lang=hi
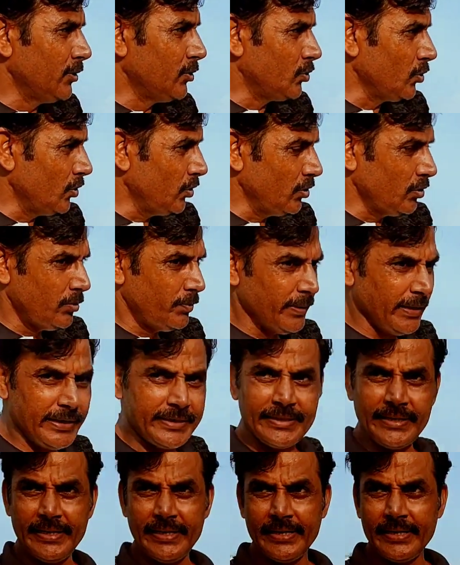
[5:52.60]
जो
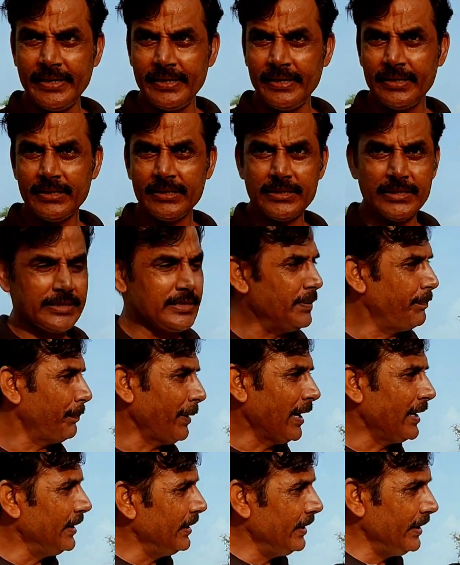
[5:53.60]
बेटियां हैं जैसे
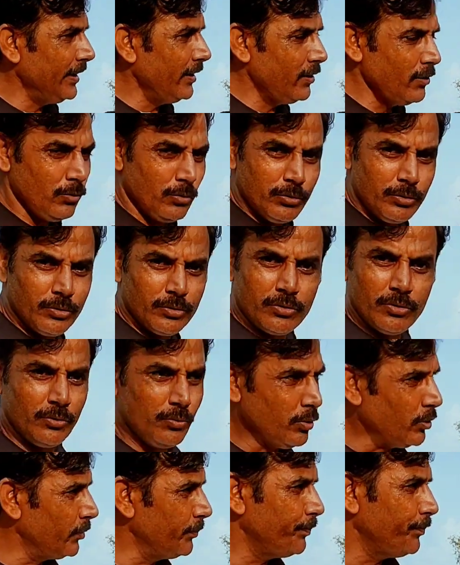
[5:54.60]
पहले उनको
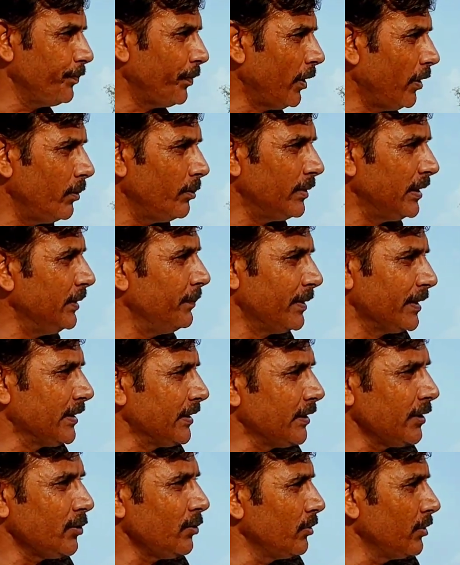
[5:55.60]
वो फॉर्म नहीं
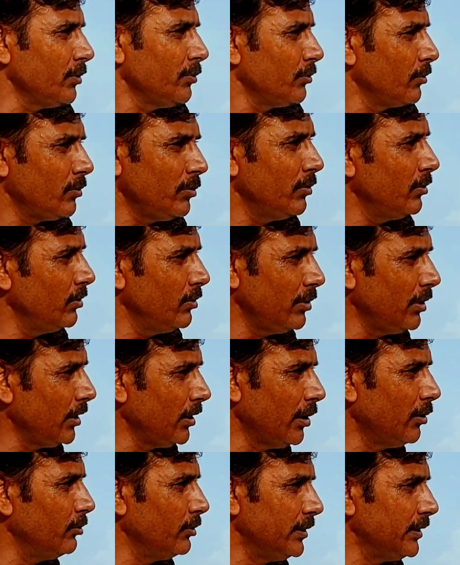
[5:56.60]
भरते थे क्योंकि उनको
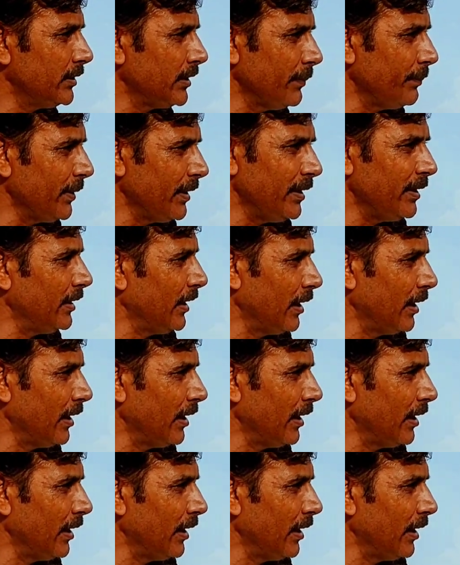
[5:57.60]
अलाउ नहीं था पहले